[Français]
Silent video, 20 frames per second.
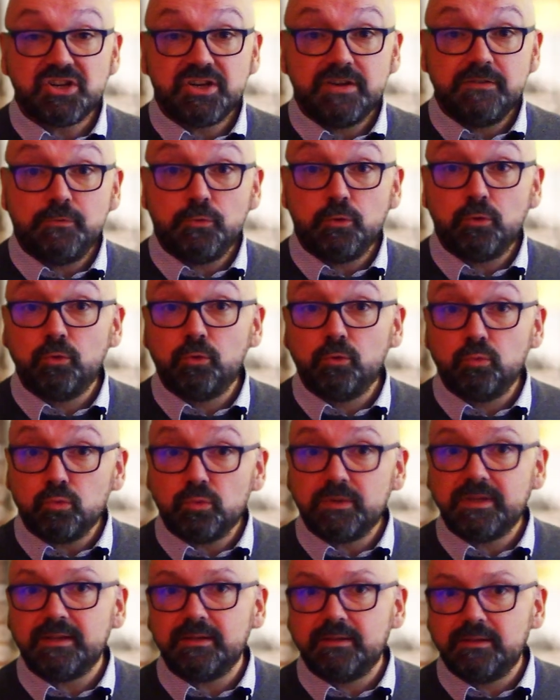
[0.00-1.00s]
j'ai vu tout
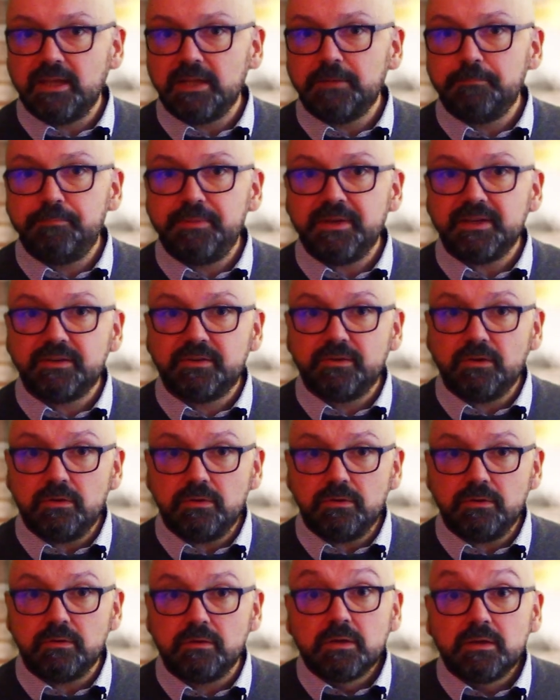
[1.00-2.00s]
un tas de
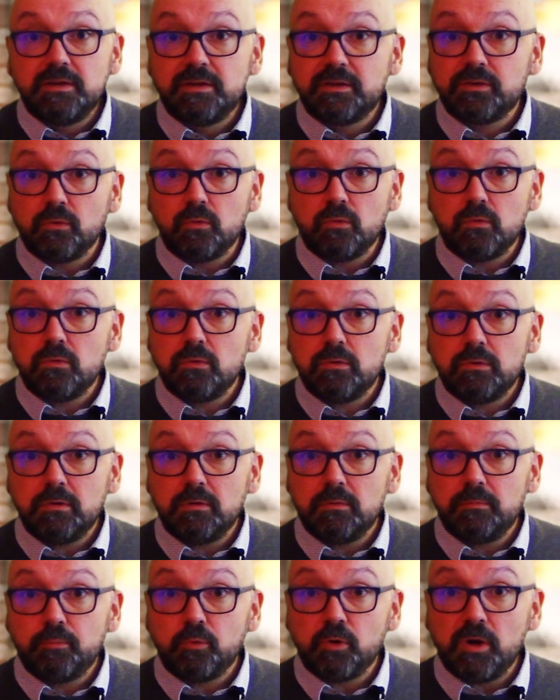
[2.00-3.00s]
personnes qui sont, euh,
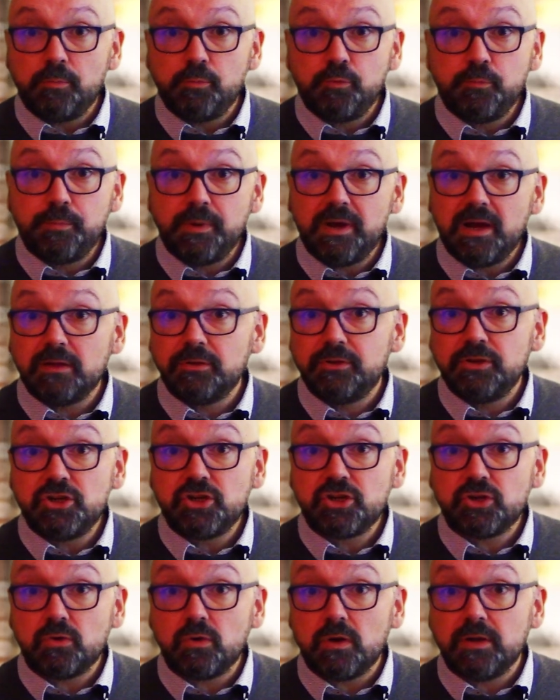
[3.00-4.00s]
pour la plupart, des
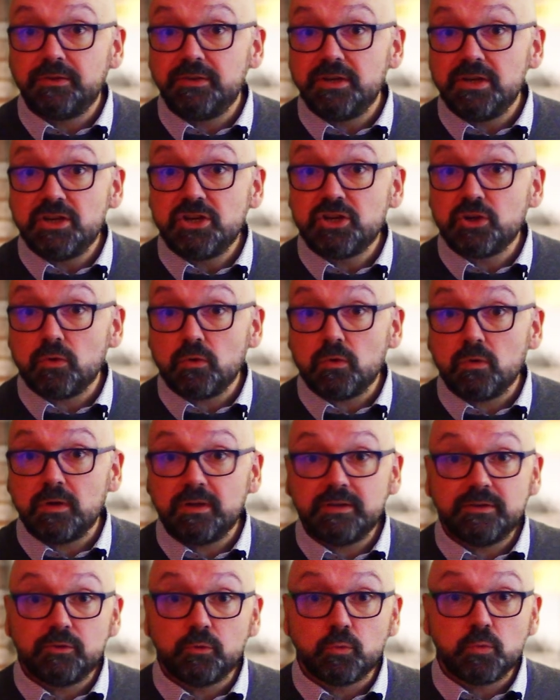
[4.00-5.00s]
gens intelligents,
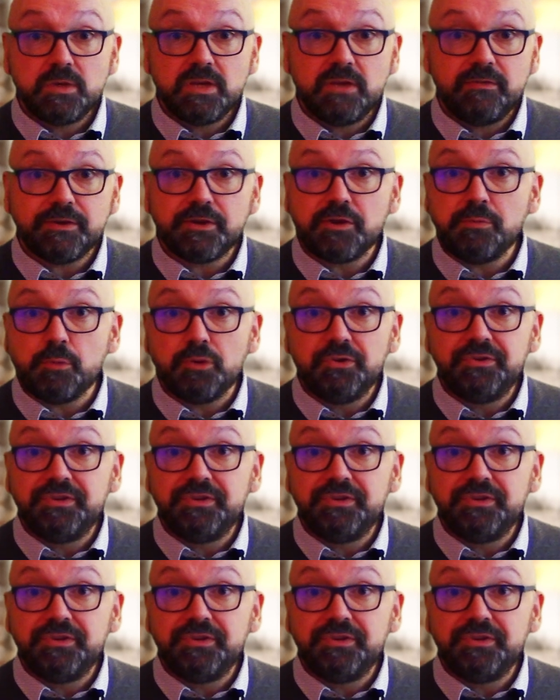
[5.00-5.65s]
instruits, avec une bonne